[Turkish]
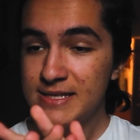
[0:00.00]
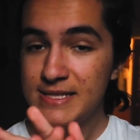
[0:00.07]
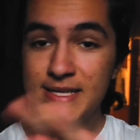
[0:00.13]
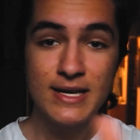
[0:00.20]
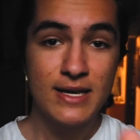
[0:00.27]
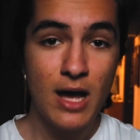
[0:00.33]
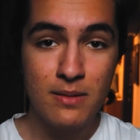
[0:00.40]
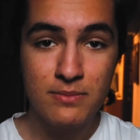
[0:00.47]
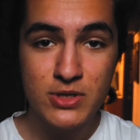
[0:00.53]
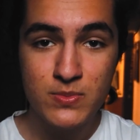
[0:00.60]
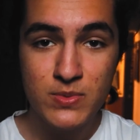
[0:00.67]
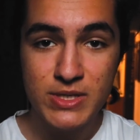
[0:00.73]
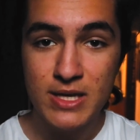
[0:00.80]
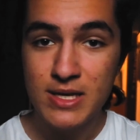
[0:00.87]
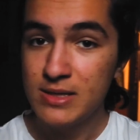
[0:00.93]
size
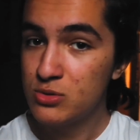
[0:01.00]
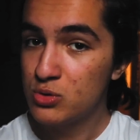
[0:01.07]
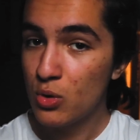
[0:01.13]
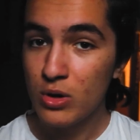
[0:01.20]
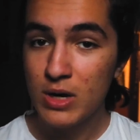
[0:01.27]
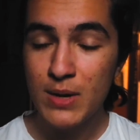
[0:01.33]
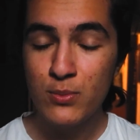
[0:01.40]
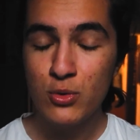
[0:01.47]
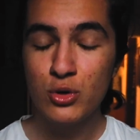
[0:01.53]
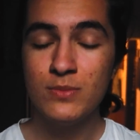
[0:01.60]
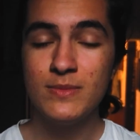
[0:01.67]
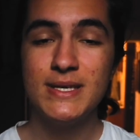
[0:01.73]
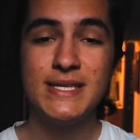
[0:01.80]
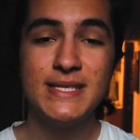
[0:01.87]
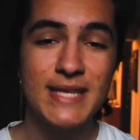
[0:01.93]
kalmış bir şey.
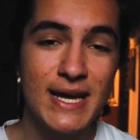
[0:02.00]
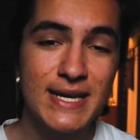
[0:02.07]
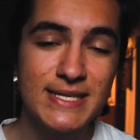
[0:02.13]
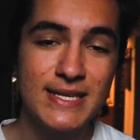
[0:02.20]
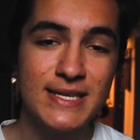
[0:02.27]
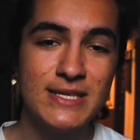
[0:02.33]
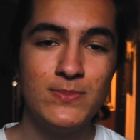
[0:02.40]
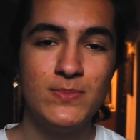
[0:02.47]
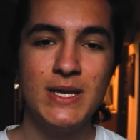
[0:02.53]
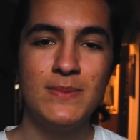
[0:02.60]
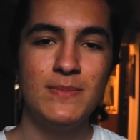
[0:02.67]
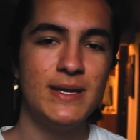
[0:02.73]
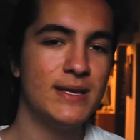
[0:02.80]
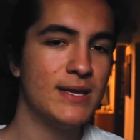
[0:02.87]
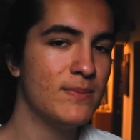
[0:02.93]
Zorlamıyorum. İsterseniz
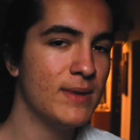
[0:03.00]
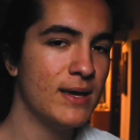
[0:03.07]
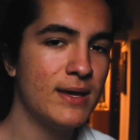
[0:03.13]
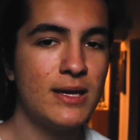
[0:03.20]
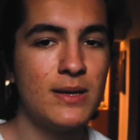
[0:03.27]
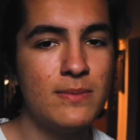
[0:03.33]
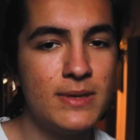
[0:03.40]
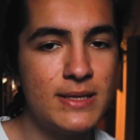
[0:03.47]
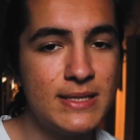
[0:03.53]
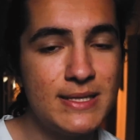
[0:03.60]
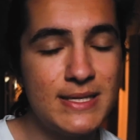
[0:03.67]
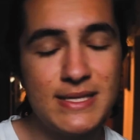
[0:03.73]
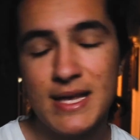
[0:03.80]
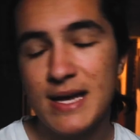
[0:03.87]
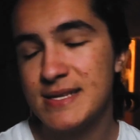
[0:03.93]
benim linkimden
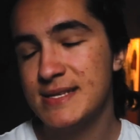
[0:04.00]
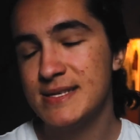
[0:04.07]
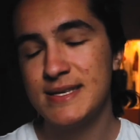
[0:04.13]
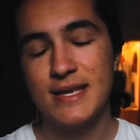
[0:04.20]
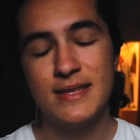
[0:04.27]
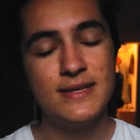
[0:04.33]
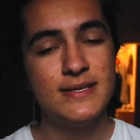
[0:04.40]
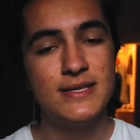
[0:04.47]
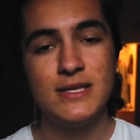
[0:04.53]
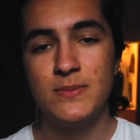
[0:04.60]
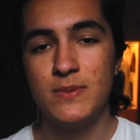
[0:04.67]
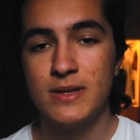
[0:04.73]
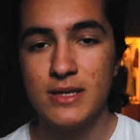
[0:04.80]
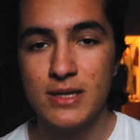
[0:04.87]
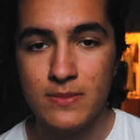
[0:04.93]
gelebilirsiniz. İsterseniz kendiniz
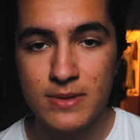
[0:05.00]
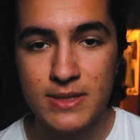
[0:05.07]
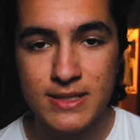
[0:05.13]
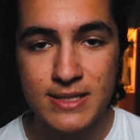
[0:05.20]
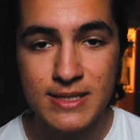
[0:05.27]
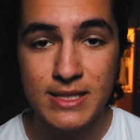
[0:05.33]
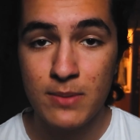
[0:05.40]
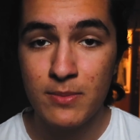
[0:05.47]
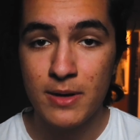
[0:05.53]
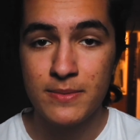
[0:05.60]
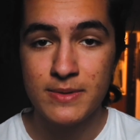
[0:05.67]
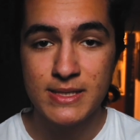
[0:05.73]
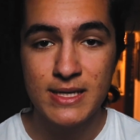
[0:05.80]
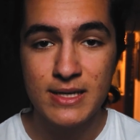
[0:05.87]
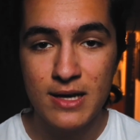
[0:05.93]
gidip indirebilirsiniz.
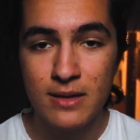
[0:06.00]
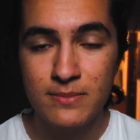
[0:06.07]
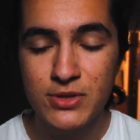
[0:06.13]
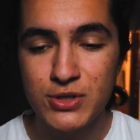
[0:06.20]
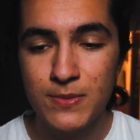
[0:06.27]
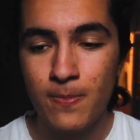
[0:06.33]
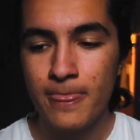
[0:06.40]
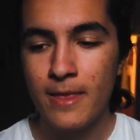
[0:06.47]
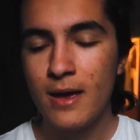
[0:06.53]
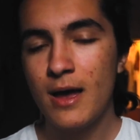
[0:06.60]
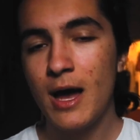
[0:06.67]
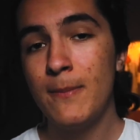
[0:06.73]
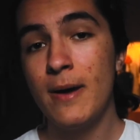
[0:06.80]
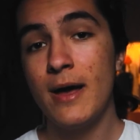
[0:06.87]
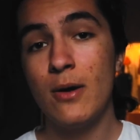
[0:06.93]
Tamamen size kalmış.
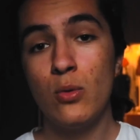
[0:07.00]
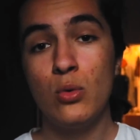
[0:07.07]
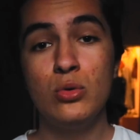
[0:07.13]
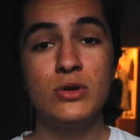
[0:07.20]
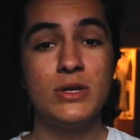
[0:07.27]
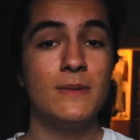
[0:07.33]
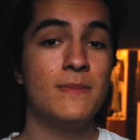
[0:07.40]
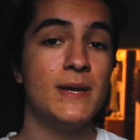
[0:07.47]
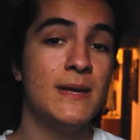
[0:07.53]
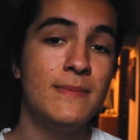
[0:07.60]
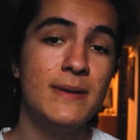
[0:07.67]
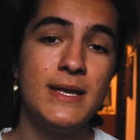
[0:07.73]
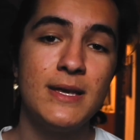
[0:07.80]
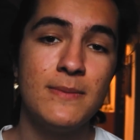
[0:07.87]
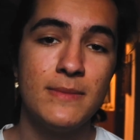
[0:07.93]
Ama olur da
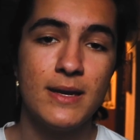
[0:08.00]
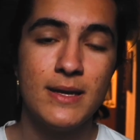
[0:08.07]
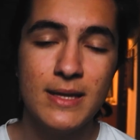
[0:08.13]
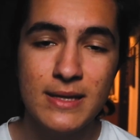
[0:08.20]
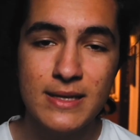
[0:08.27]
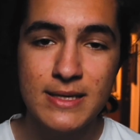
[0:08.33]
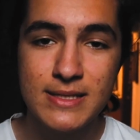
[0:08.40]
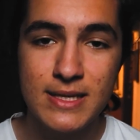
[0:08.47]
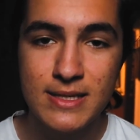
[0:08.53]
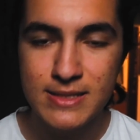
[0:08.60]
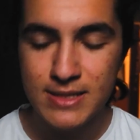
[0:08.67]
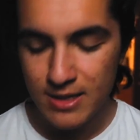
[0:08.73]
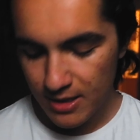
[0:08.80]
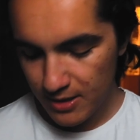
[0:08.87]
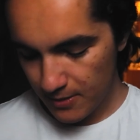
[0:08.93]
benim linkimden
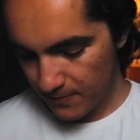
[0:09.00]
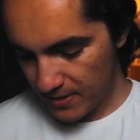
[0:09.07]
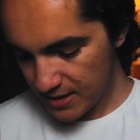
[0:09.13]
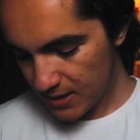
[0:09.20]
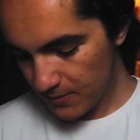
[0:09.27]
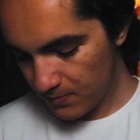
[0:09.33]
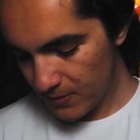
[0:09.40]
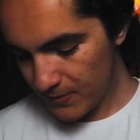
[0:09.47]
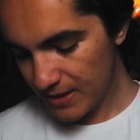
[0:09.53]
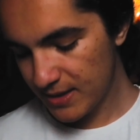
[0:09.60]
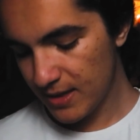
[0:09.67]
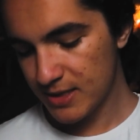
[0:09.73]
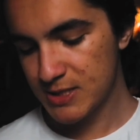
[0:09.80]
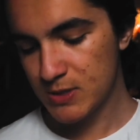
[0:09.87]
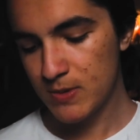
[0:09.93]
indirirseniz ben de bir
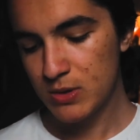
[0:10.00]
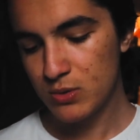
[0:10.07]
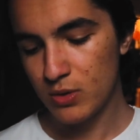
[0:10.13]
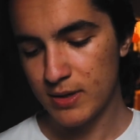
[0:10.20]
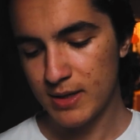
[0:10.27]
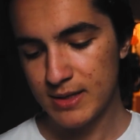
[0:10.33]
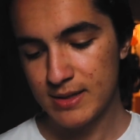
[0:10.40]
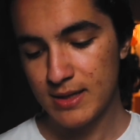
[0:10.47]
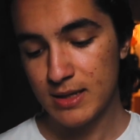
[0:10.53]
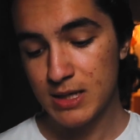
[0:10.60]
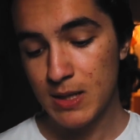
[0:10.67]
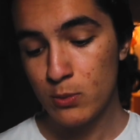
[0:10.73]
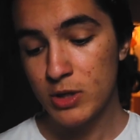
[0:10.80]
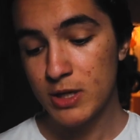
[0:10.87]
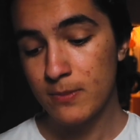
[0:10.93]
miktar Sweatcoin hatta
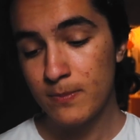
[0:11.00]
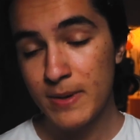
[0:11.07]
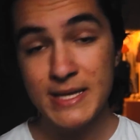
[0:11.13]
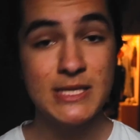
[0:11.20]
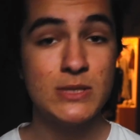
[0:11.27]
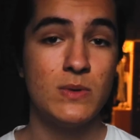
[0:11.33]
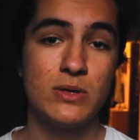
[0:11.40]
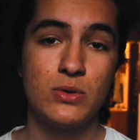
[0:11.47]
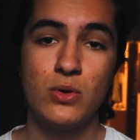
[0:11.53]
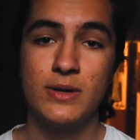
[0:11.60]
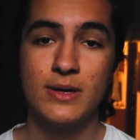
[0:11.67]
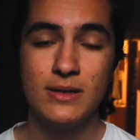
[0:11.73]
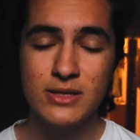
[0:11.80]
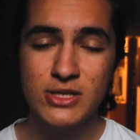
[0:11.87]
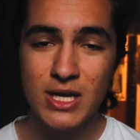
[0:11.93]
tam olarak 5
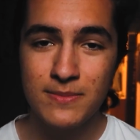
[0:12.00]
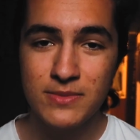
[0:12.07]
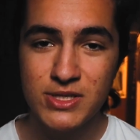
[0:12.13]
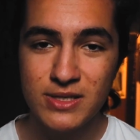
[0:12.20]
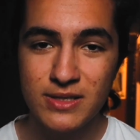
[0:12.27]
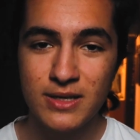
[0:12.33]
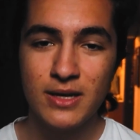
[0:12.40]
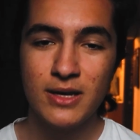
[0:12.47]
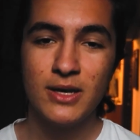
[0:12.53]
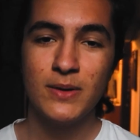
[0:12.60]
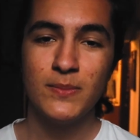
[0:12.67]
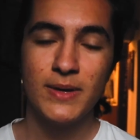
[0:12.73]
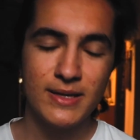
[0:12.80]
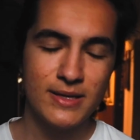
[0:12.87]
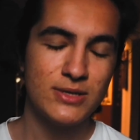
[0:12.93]
Sweatcoin alacağım için
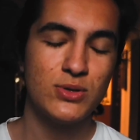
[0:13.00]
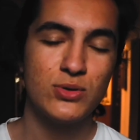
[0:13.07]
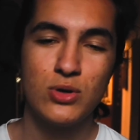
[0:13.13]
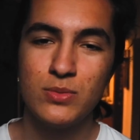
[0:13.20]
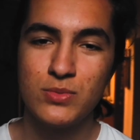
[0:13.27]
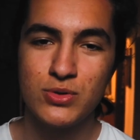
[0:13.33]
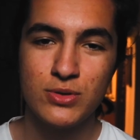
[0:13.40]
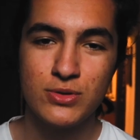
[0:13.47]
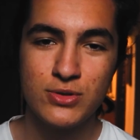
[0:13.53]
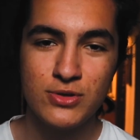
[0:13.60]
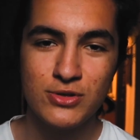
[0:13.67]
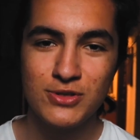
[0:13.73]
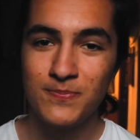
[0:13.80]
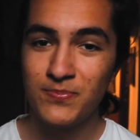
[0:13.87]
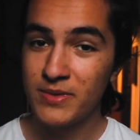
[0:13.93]
bana destek olmuş
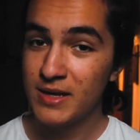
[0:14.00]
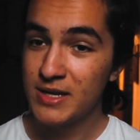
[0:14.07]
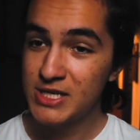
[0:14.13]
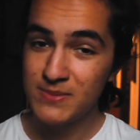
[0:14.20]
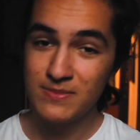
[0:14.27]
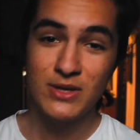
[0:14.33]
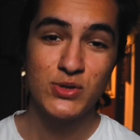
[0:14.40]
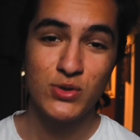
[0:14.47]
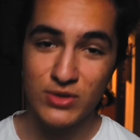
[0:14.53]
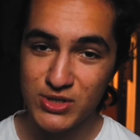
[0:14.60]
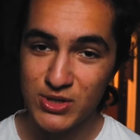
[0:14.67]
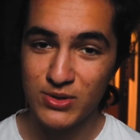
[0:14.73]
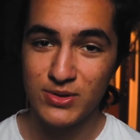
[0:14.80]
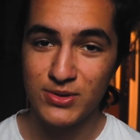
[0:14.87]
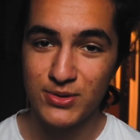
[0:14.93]
olursunuz. Şimdiden çok
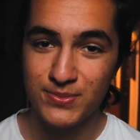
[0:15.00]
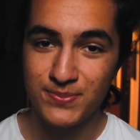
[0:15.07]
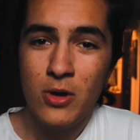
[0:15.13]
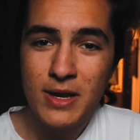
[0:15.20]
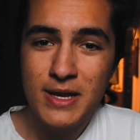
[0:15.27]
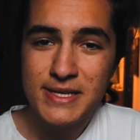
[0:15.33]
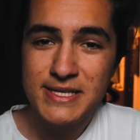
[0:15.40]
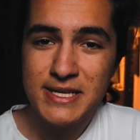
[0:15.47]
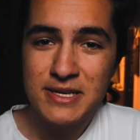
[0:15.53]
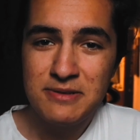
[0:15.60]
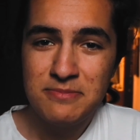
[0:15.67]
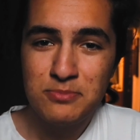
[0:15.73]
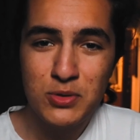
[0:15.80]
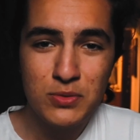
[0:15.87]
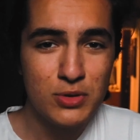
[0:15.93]
teşekkür ediyorum.
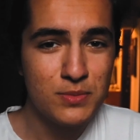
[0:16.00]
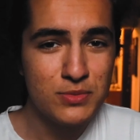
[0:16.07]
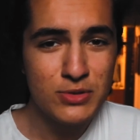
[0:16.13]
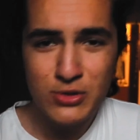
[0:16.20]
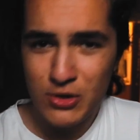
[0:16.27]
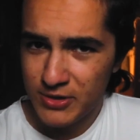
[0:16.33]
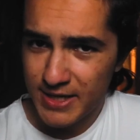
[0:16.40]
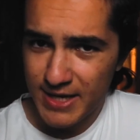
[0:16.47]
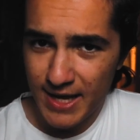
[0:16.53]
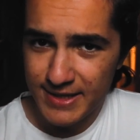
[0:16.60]
Öyleyse bu videomuzun sonuna